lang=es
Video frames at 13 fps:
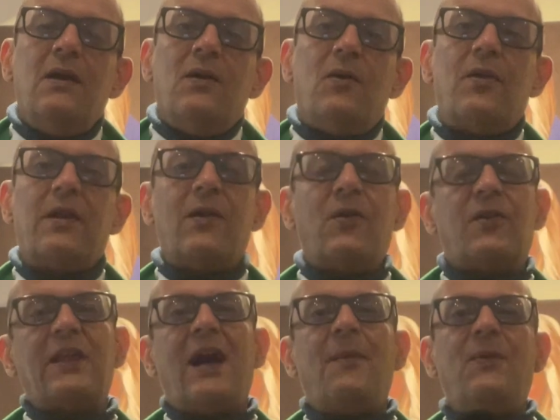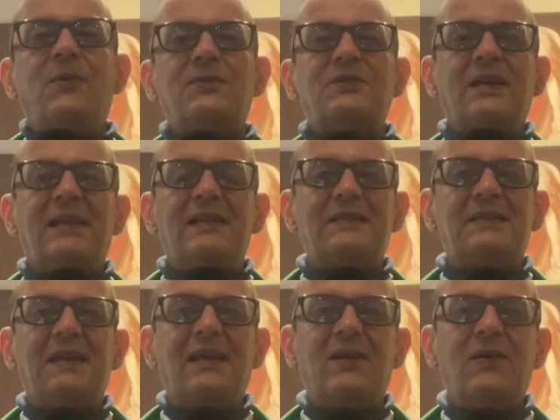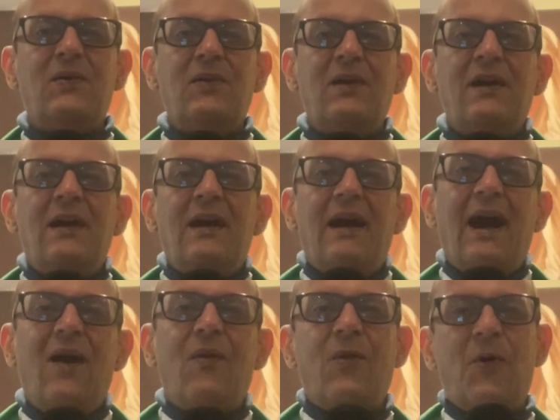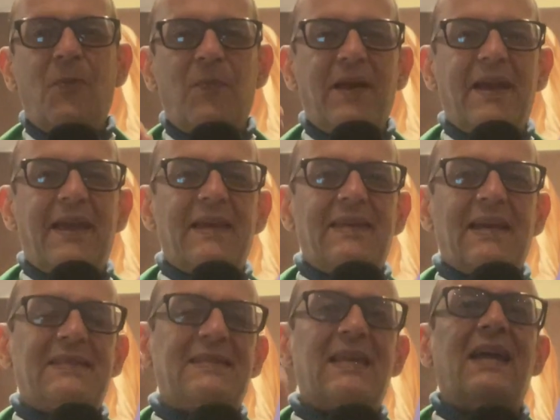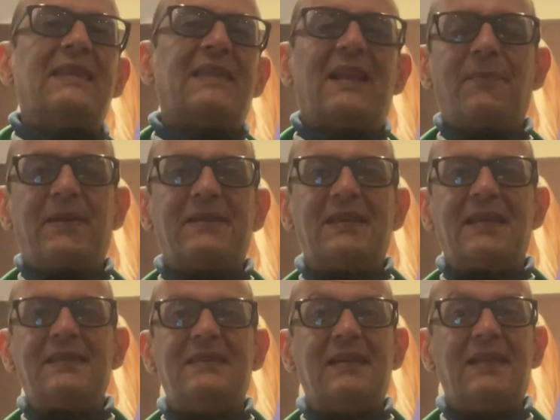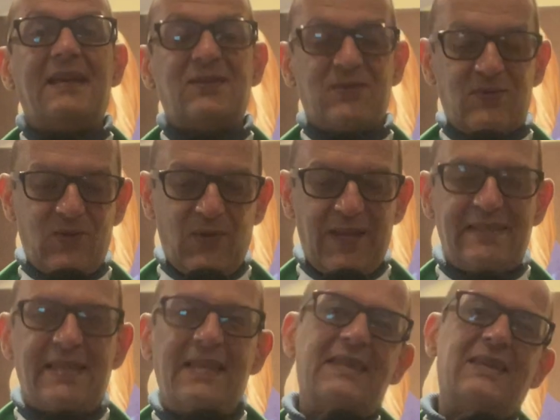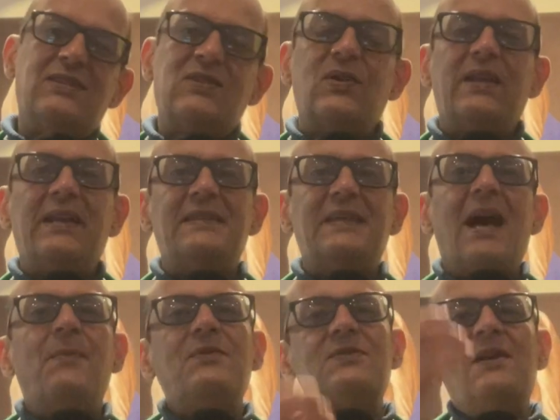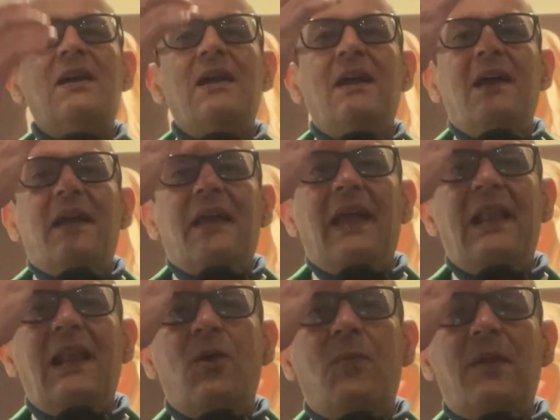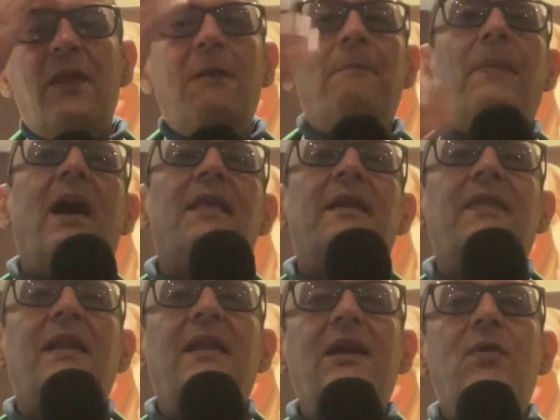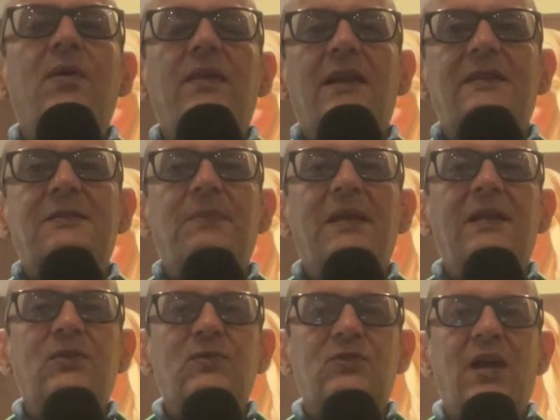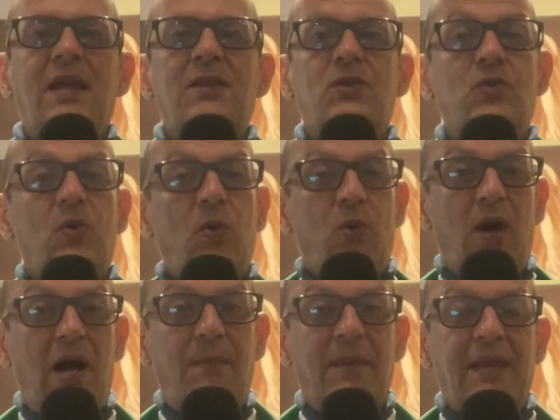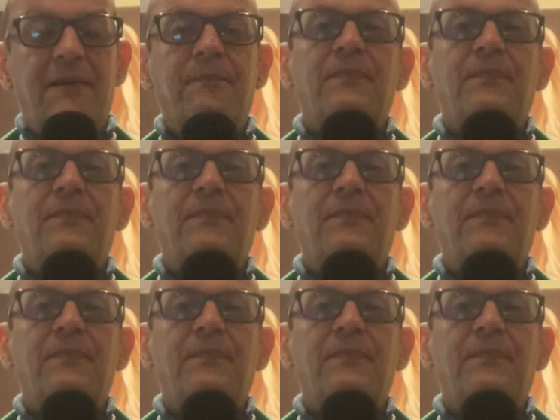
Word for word: Hoy recordamos en el cielo a un hombre que ya está ante la presencia de Jesús. Con esta intención iniciamos. En el nombre del Padre, del Hijo y del Espíritu Santo. Amén.